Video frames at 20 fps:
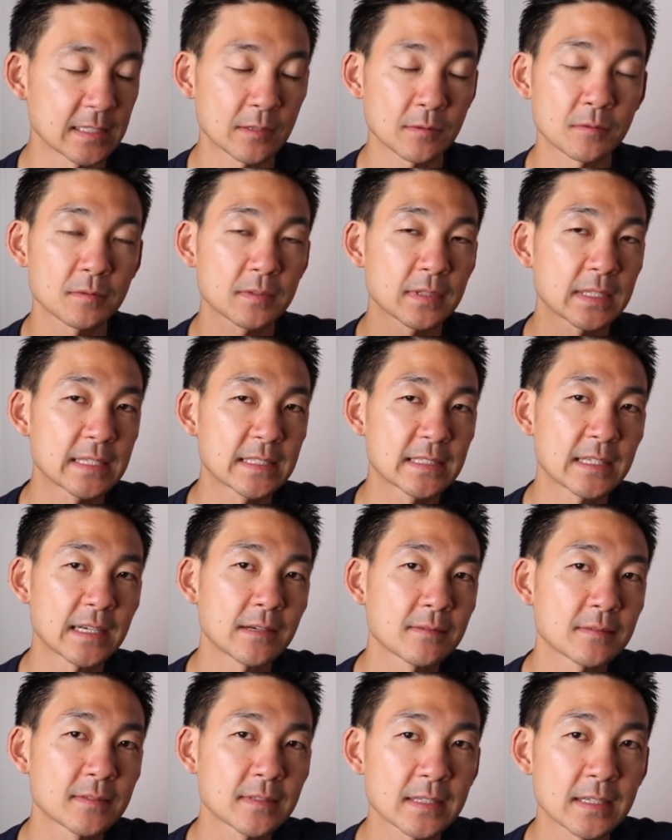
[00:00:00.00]
あこの
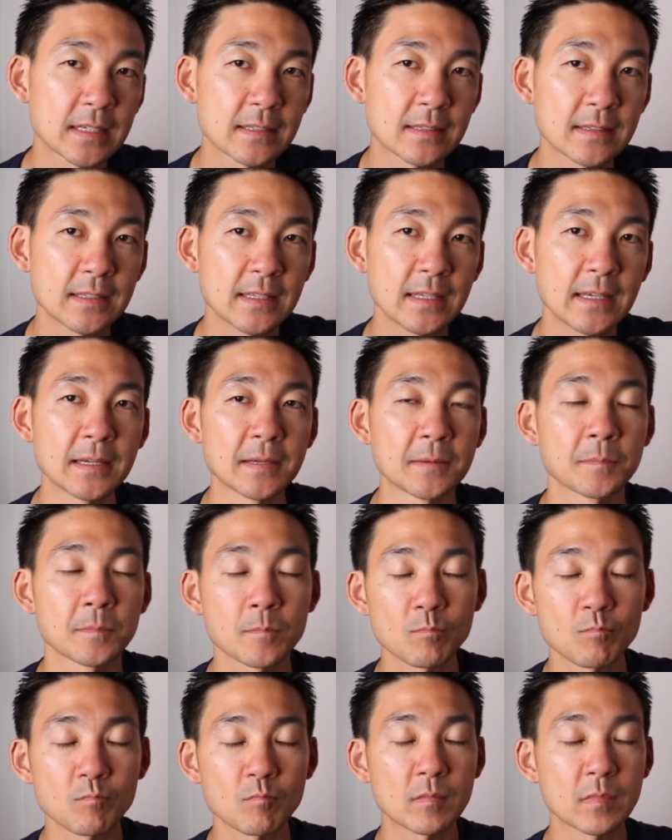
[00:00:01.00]
テザーを使って
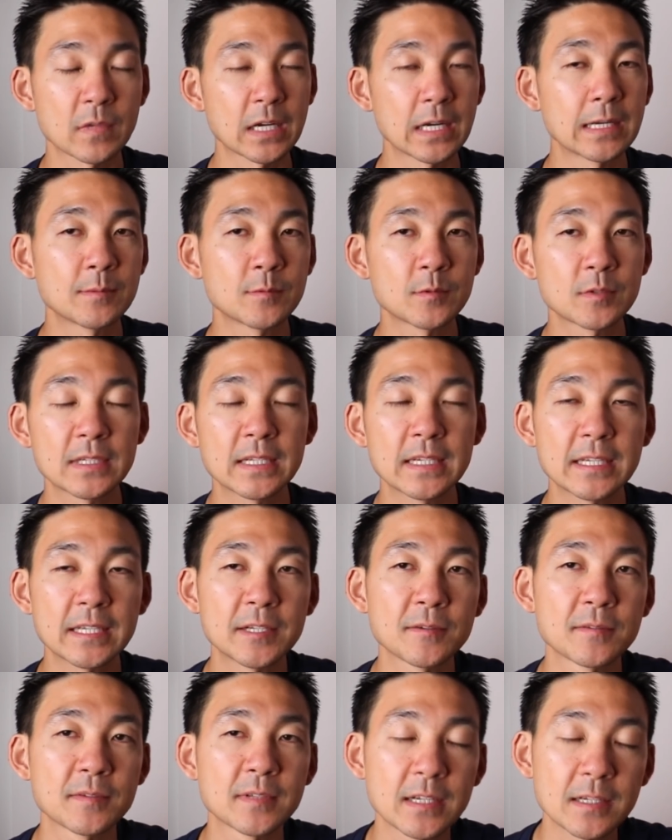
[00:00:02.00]
買い物でき
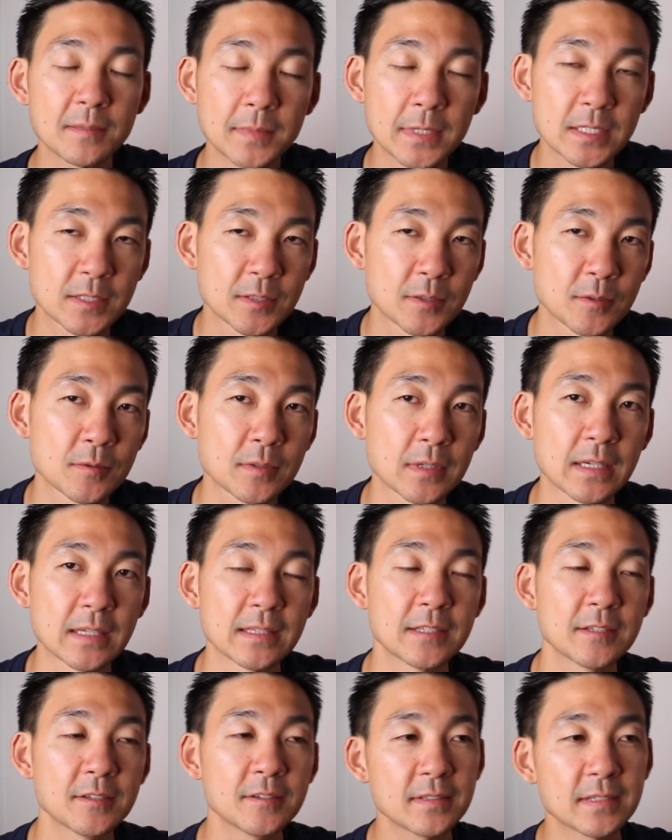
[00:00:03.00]
るようになりますよとかっ
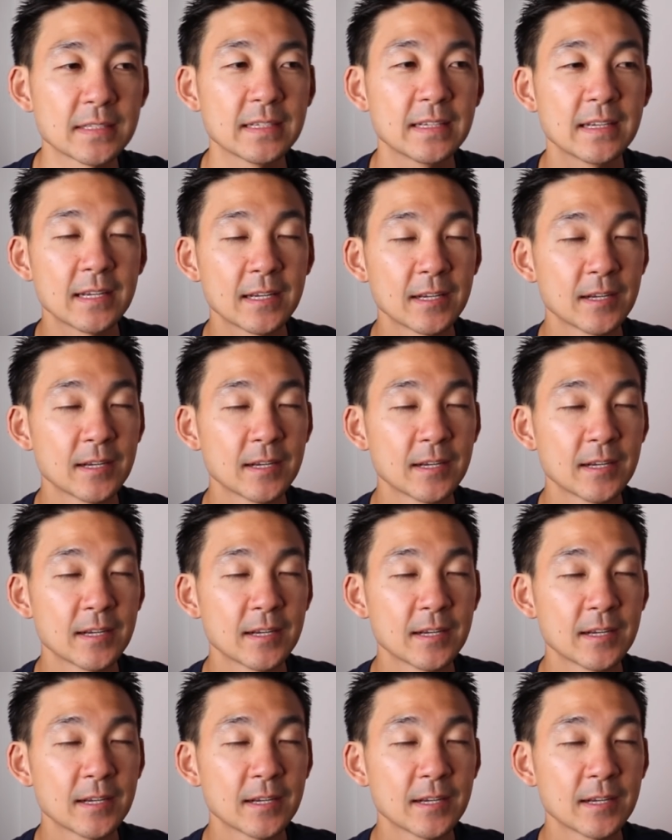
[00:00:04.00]
ていうふうに